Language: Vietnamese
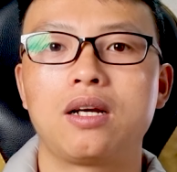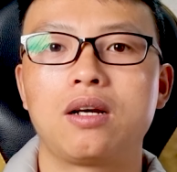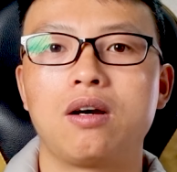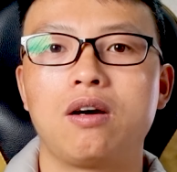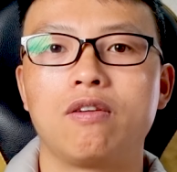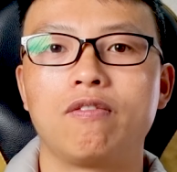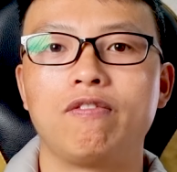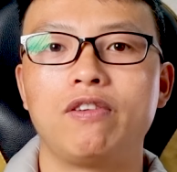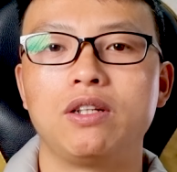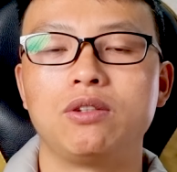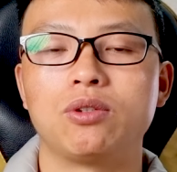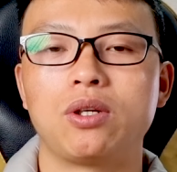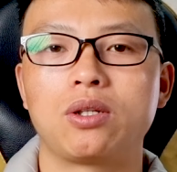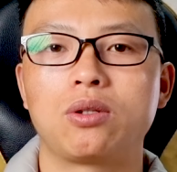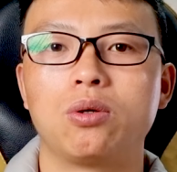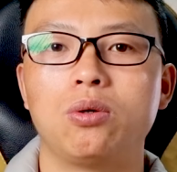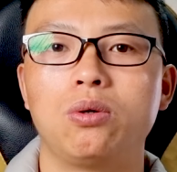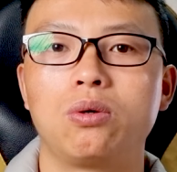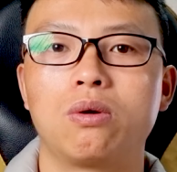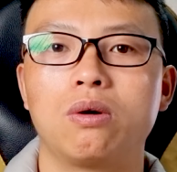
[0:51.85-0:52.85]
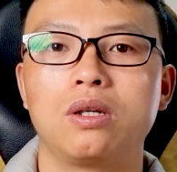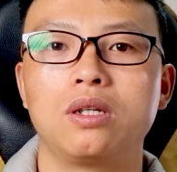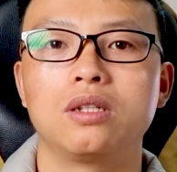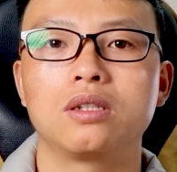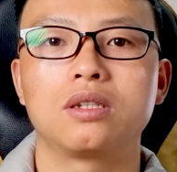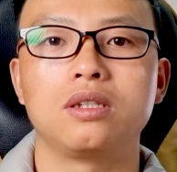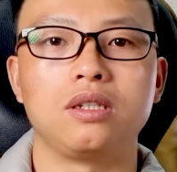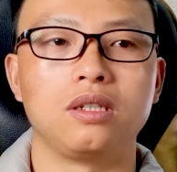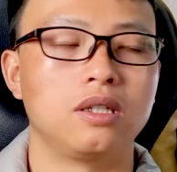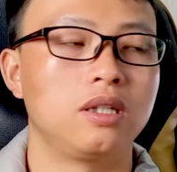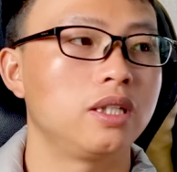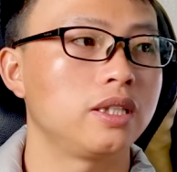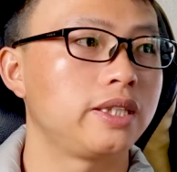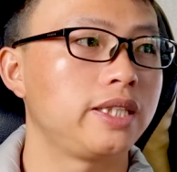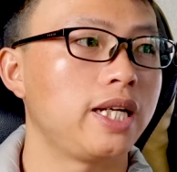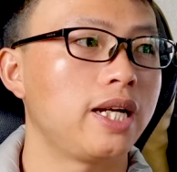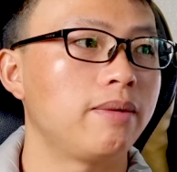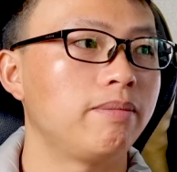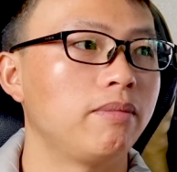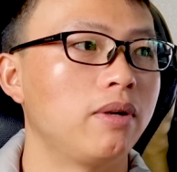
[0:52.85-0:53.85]
Còn phần doanh thu có được từ những lượt
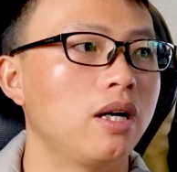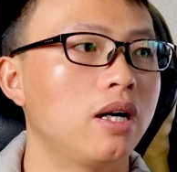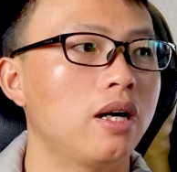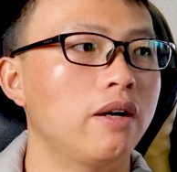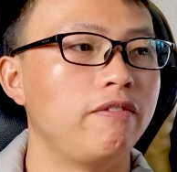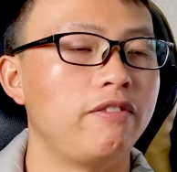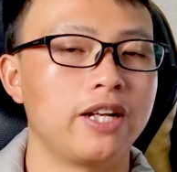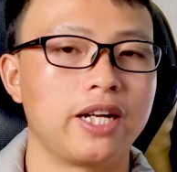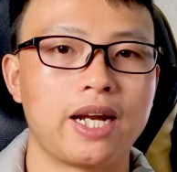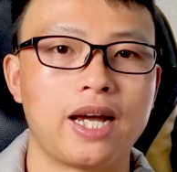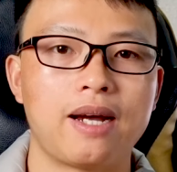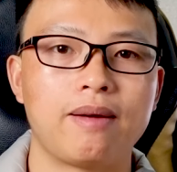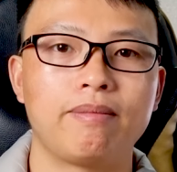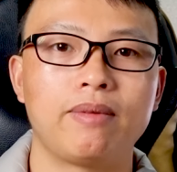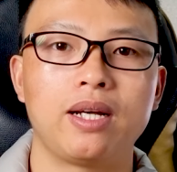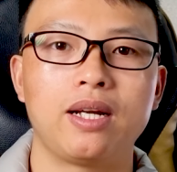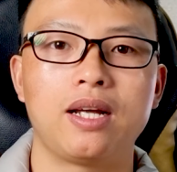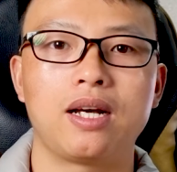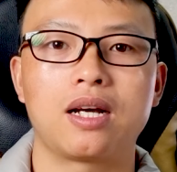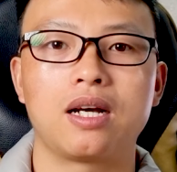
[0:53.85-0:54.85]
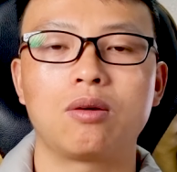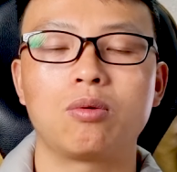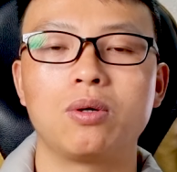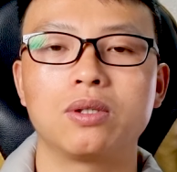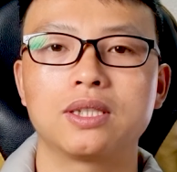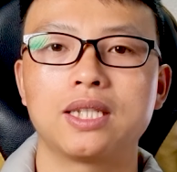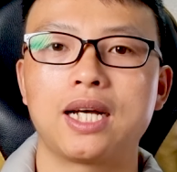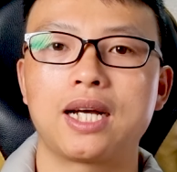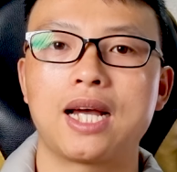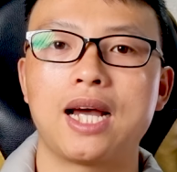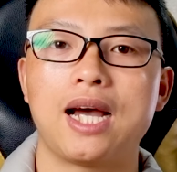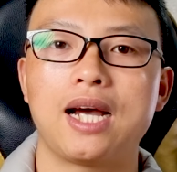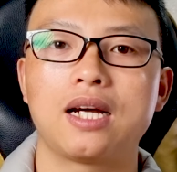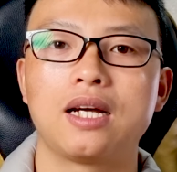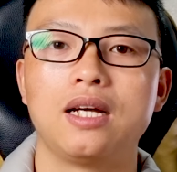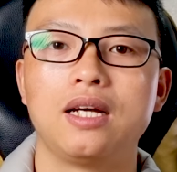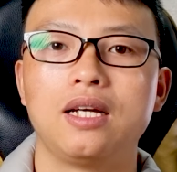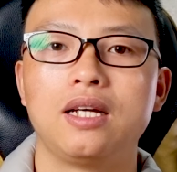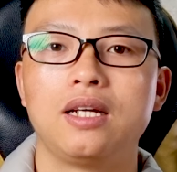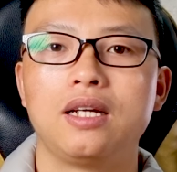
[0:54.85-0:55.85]
xem ở Việt Nam hay là các quốc gia khác
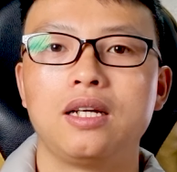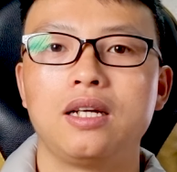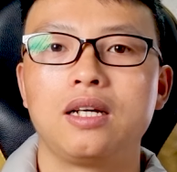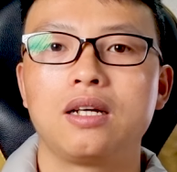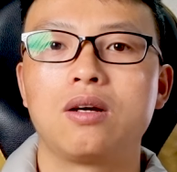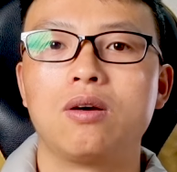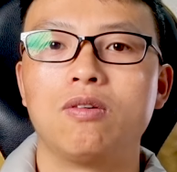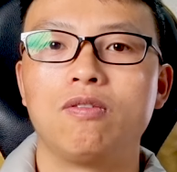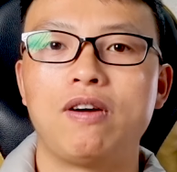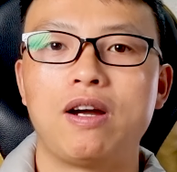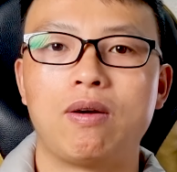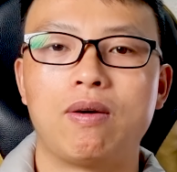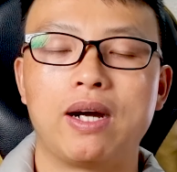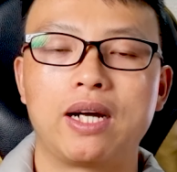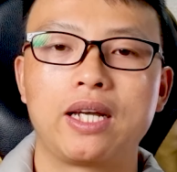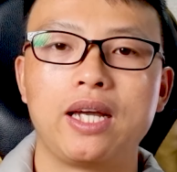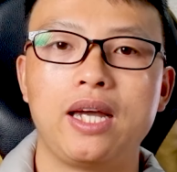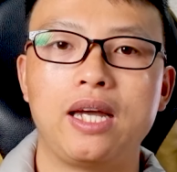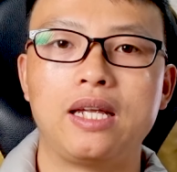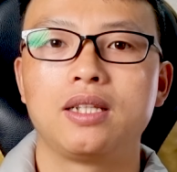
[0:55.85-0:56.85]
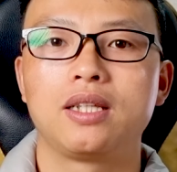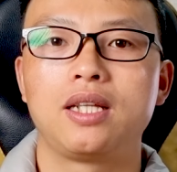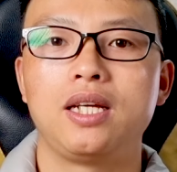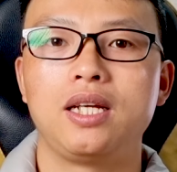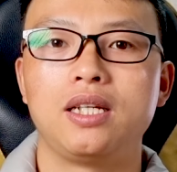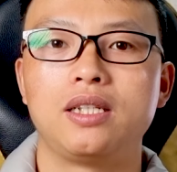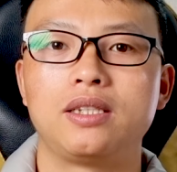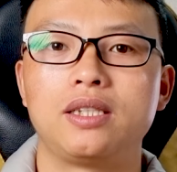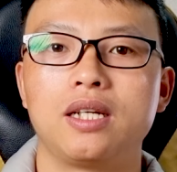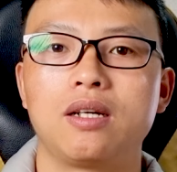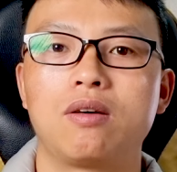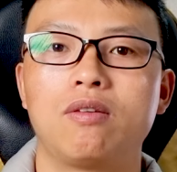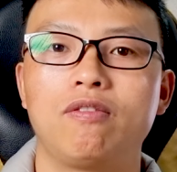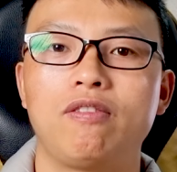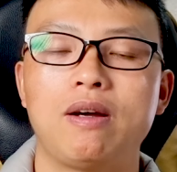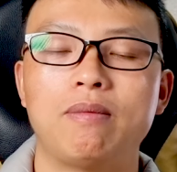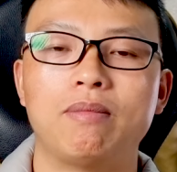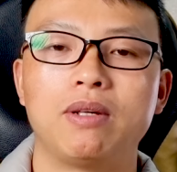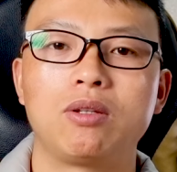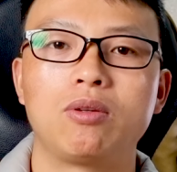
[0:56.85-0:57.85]
không phải Hoa Kỳ thì sẽ không
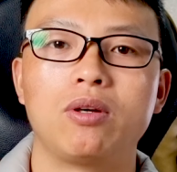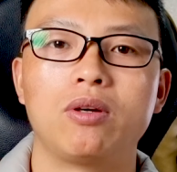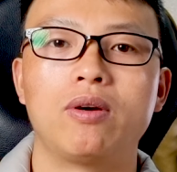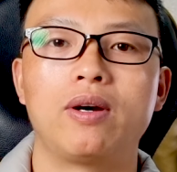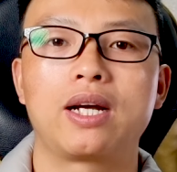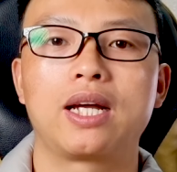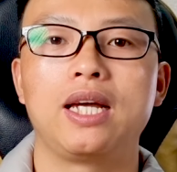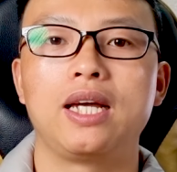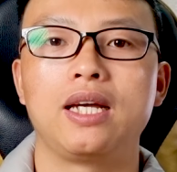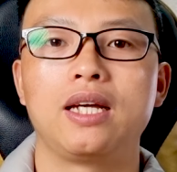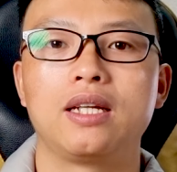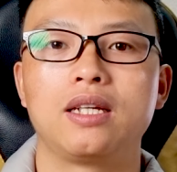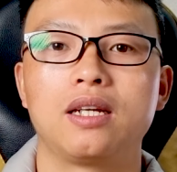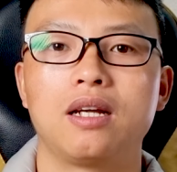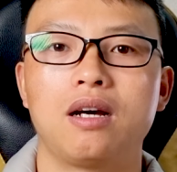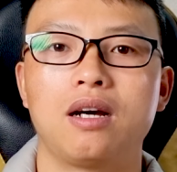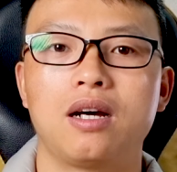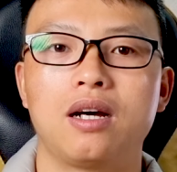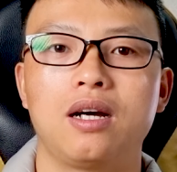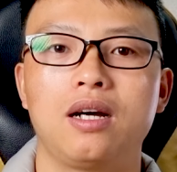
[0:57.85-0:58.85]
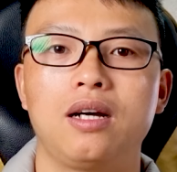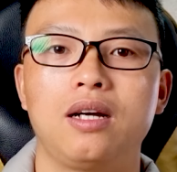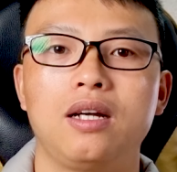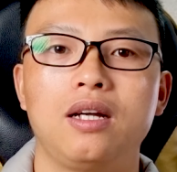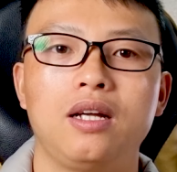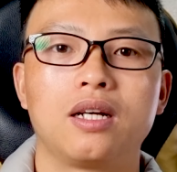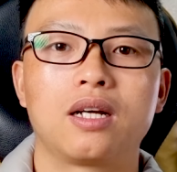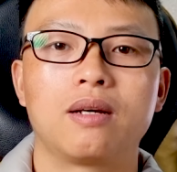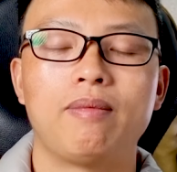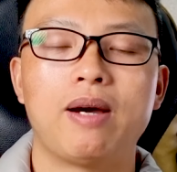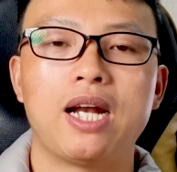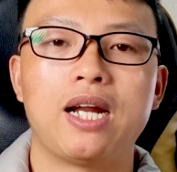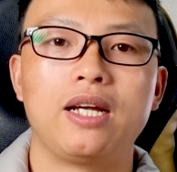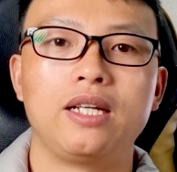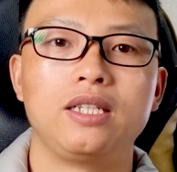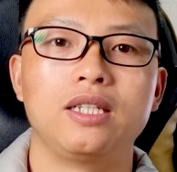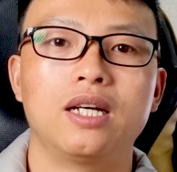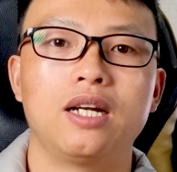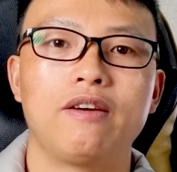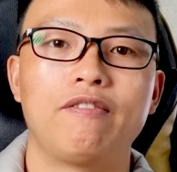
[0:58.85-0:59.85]
phải mất thuế Hoa Kỳ. Đó. Các bạn
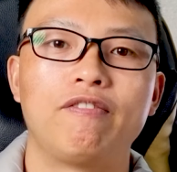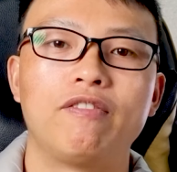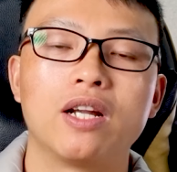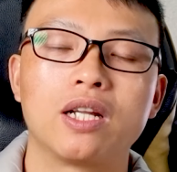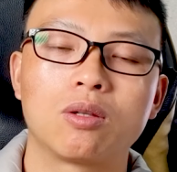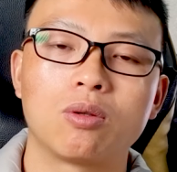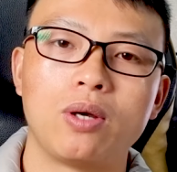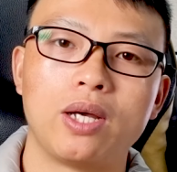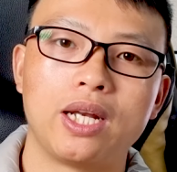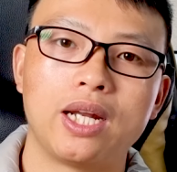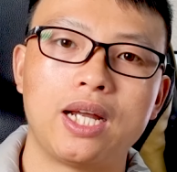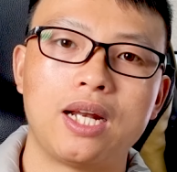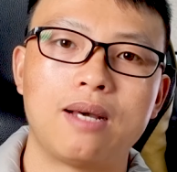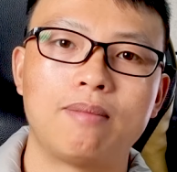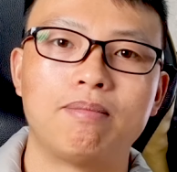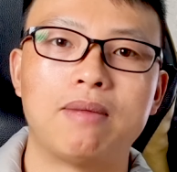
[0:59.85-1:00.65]
hãy nhớ là phần thuế này là